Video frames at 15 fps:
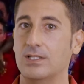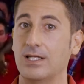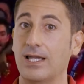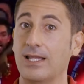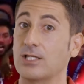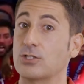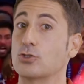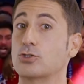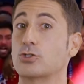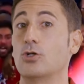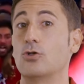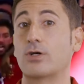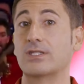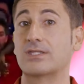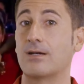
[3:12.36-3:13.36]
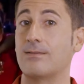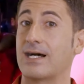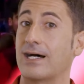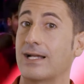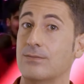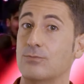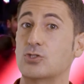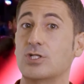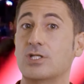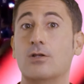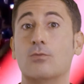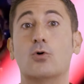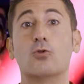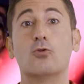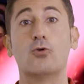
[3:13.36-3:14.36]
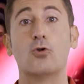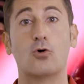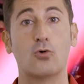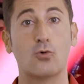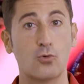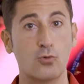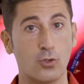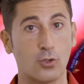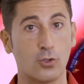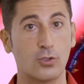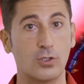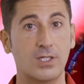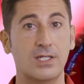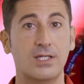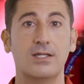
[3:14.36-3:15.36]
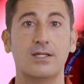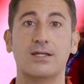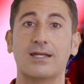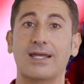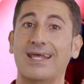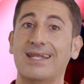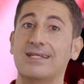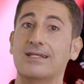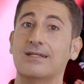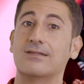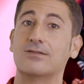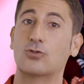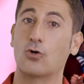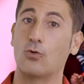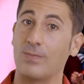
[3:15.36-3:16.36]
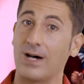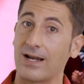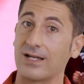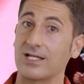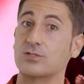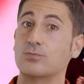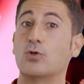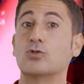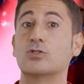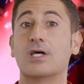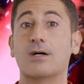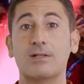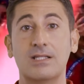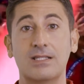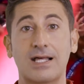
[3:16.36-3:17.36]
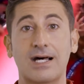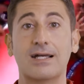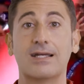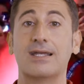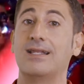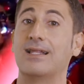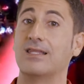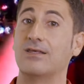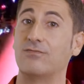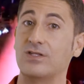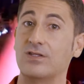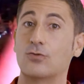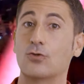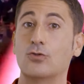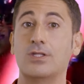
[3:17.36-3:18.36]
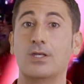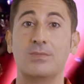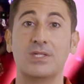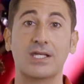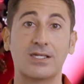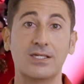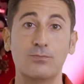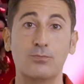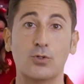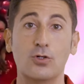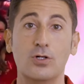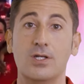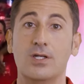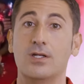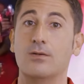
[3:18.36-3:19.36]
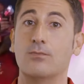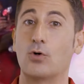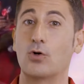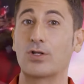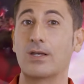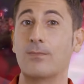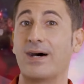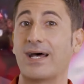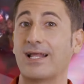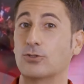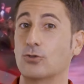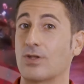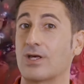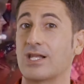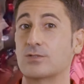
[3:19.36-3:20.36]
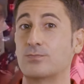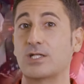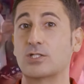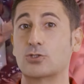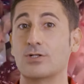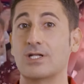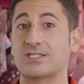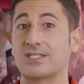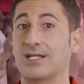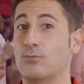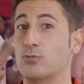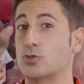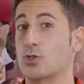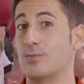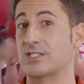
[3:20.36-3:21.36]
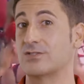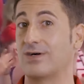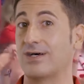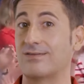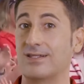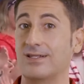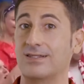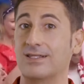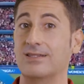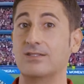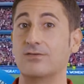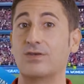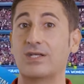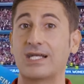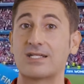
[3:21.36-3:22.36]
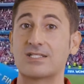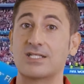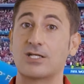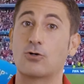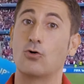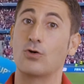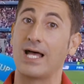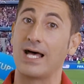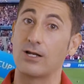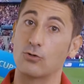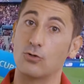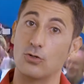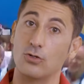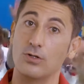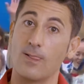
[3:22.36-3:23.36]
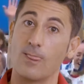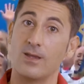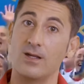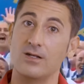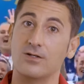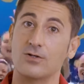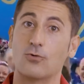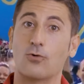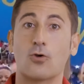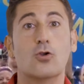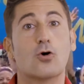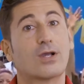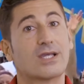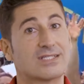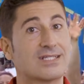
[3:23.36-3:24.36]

En eso es en lo que trabajaremos en el módulo 1, en tomar responsabilidad en la definición de mi equipo, porque para todas las personas será mucho más fácil identificarse con algo con lo que